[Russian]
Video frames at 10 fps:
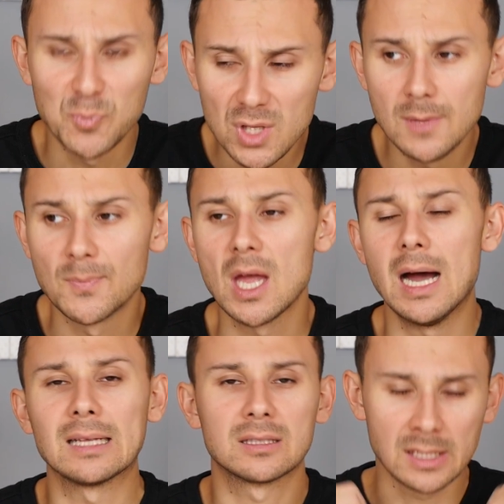И
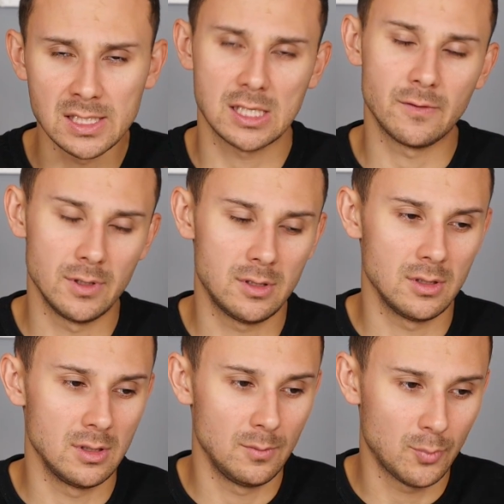отыскивать
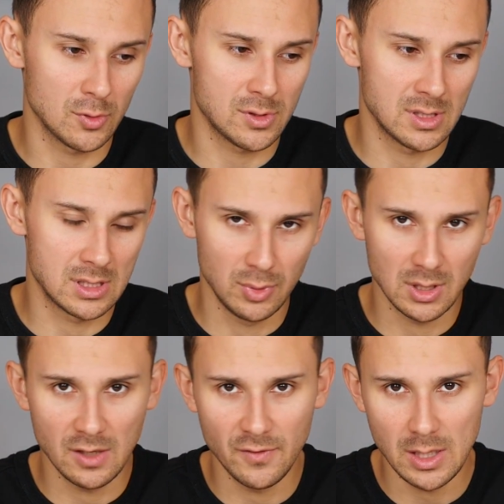э, просто
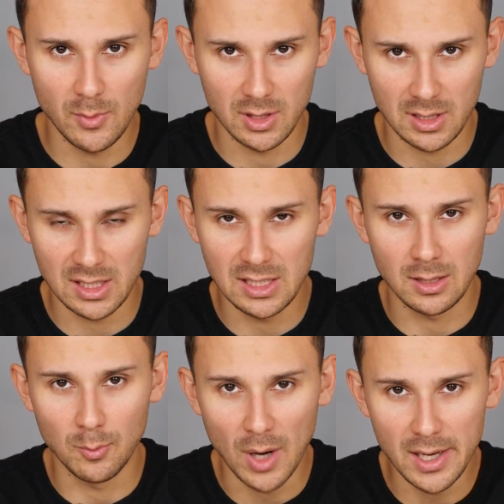заблаговременно
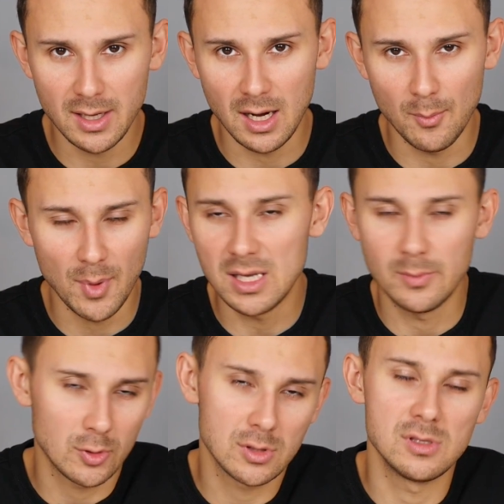какие-то баги компании
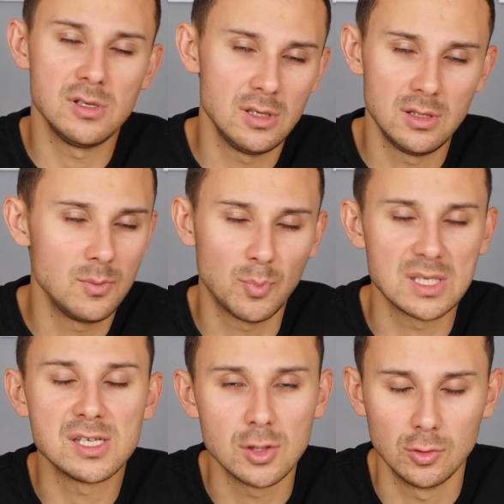просто не, не
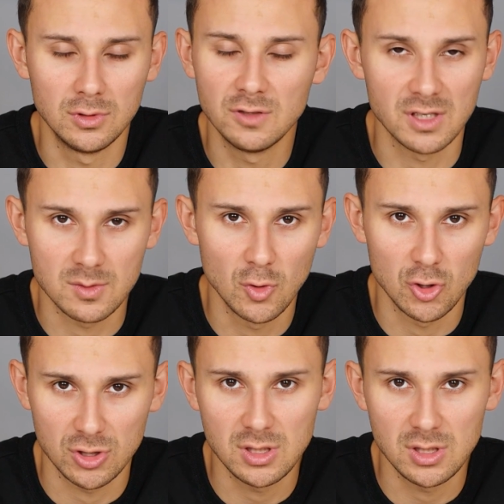под силу, невозможно.